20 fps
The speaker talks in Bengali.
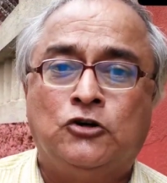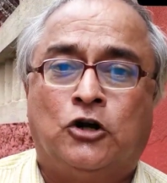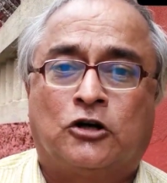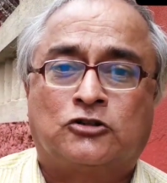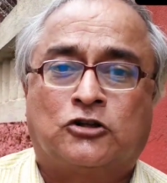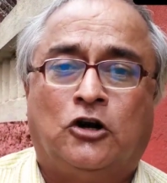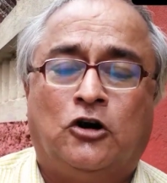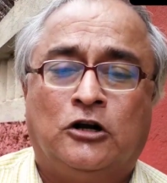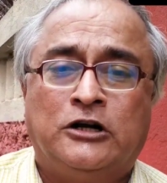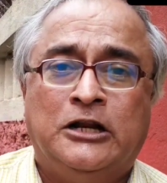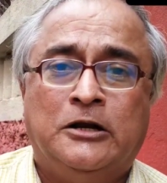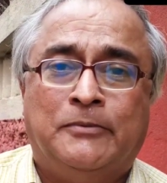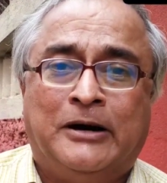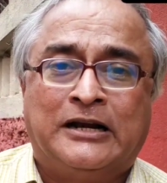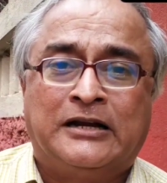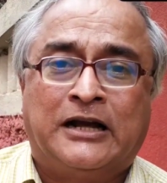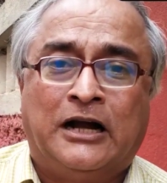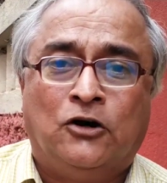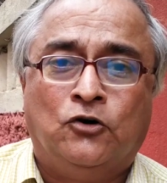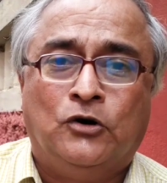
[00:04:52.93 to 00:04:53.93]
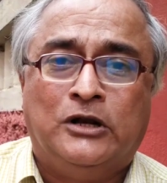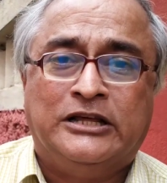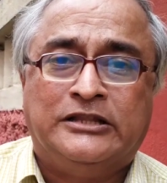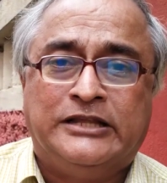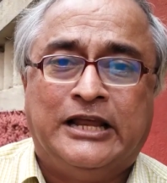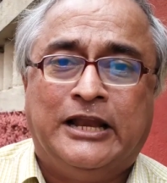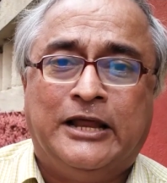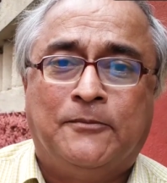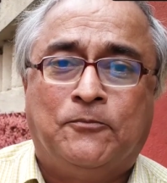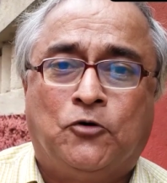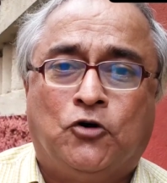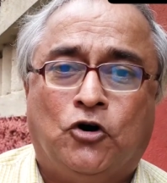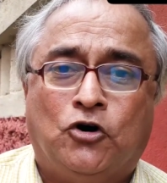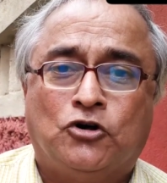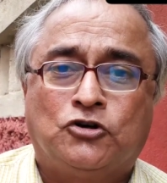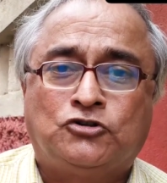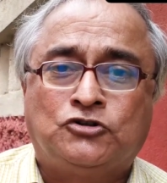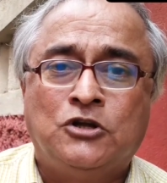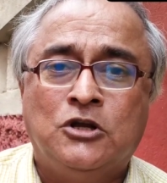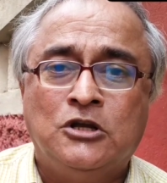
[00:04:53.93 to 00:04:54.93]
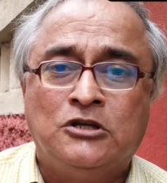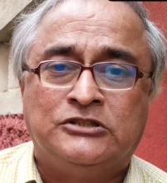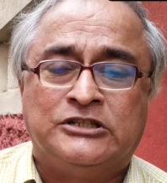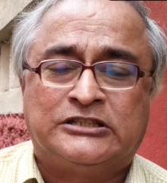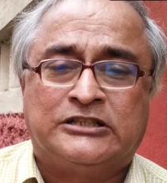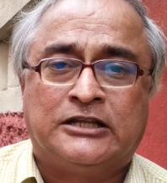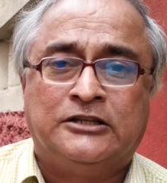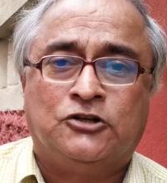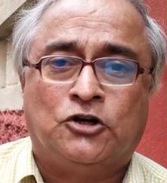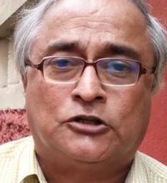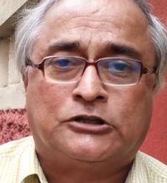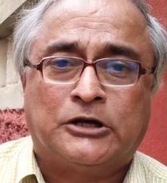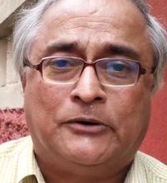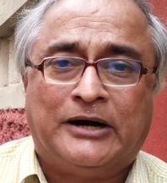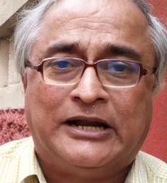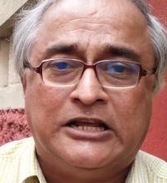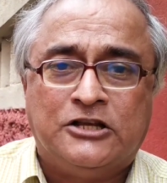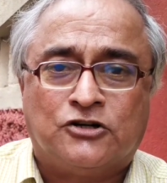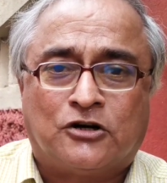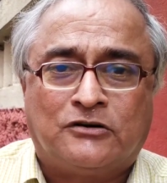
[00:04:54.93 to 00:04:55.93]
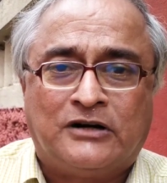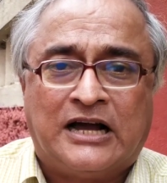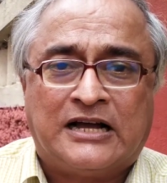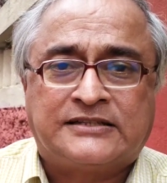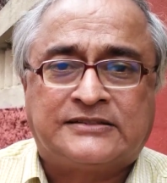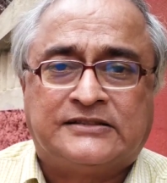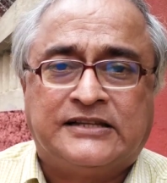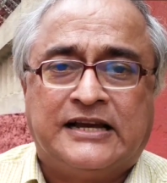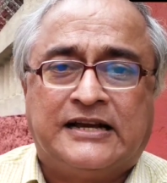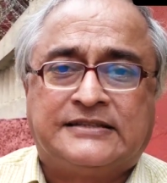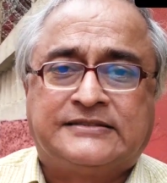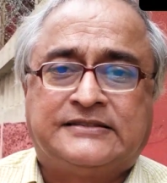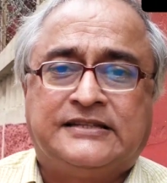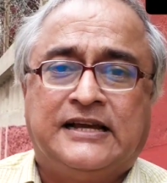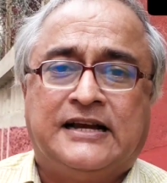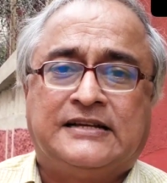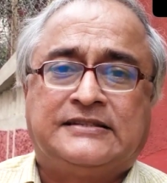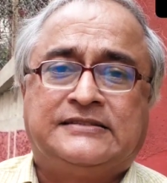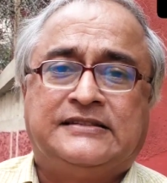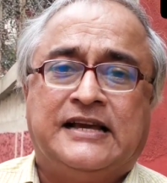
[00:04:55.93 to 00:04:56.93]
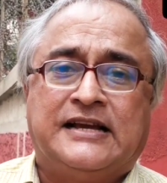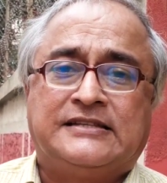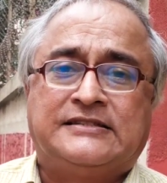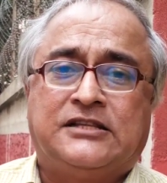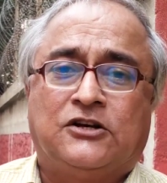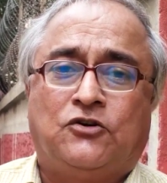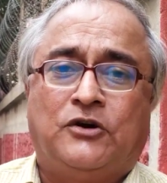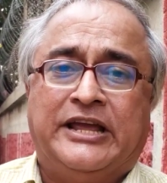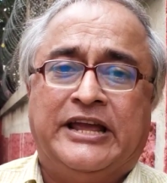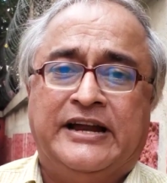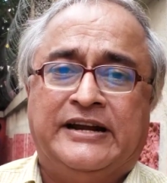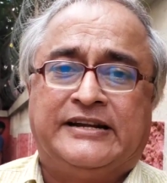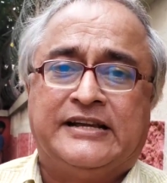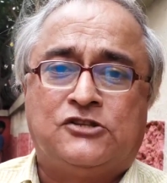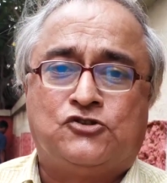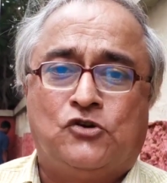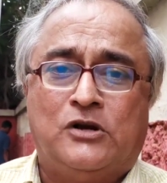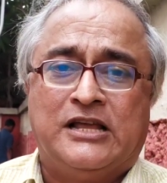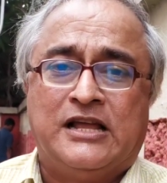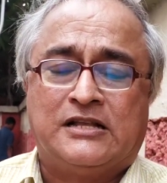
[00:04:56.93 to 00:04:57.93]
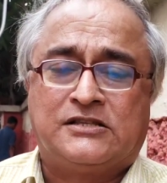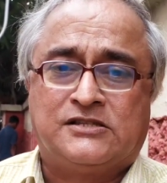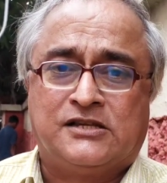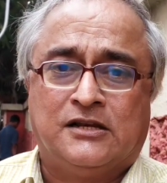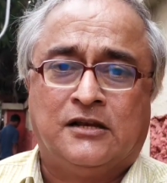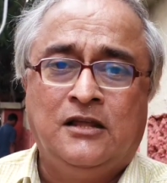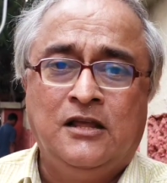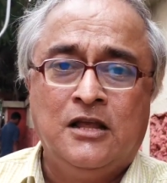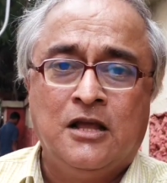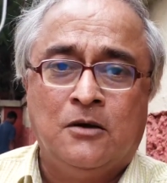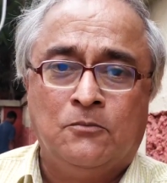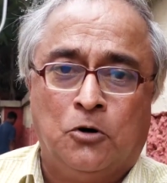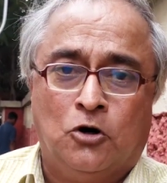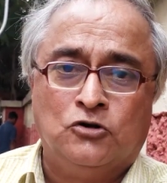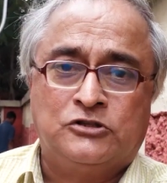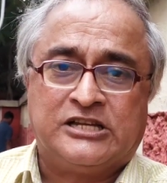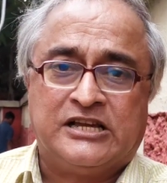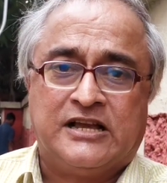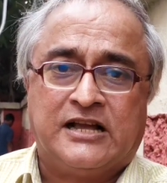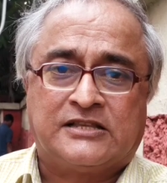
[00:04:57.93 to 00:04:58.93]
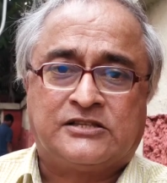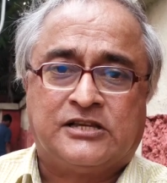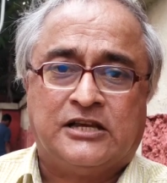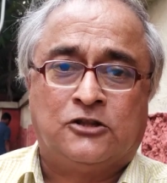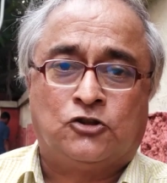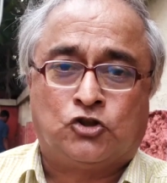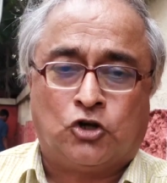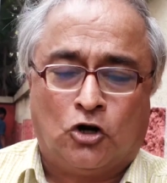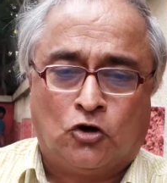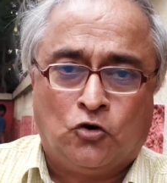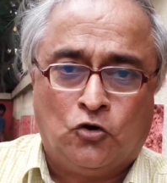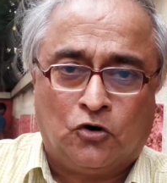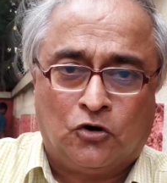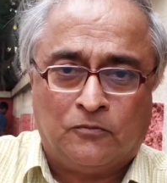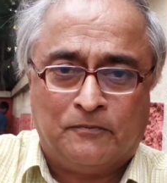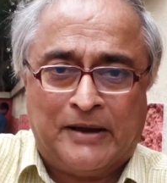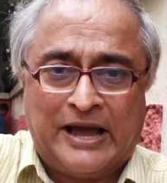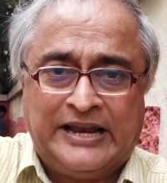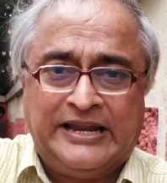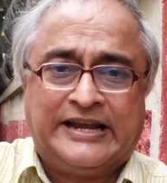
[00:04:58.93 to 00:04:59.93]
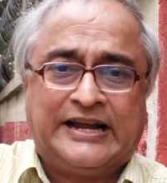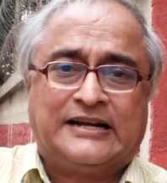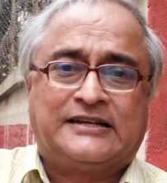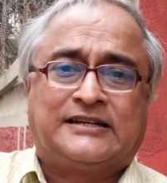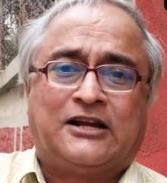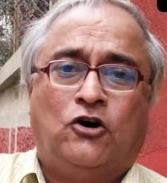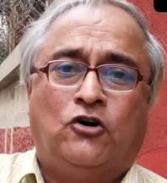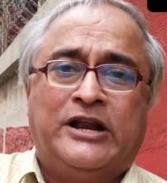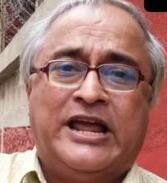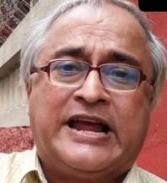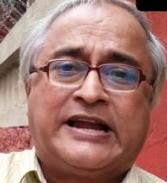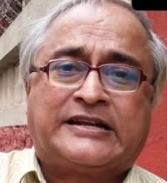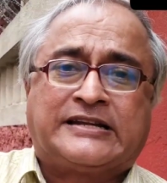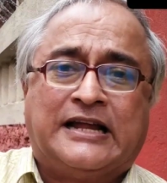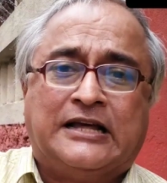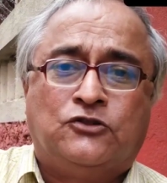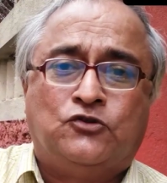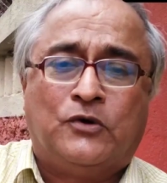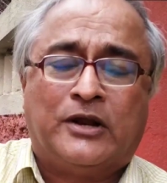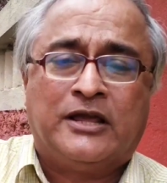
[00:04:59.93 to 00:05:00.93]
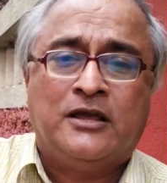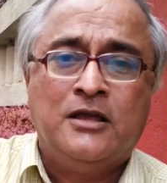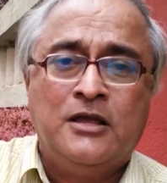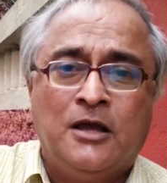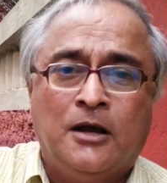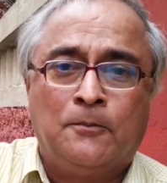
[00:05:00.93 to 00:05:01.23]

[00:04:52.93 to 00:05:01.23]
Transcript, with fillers: ডক্টর অনির্বাণ গাঙ্গুলি দিলীপ ঘোষ জিতেন্দ্র তেওয়ারি যখন আস্তে আস্তে আস্তে আস্তে করে হেঁটে চলে যাচ্ছেন পৌঁছে যাচ্ছেন তখনও ব্যারিকেডটা অনেকটা দূরে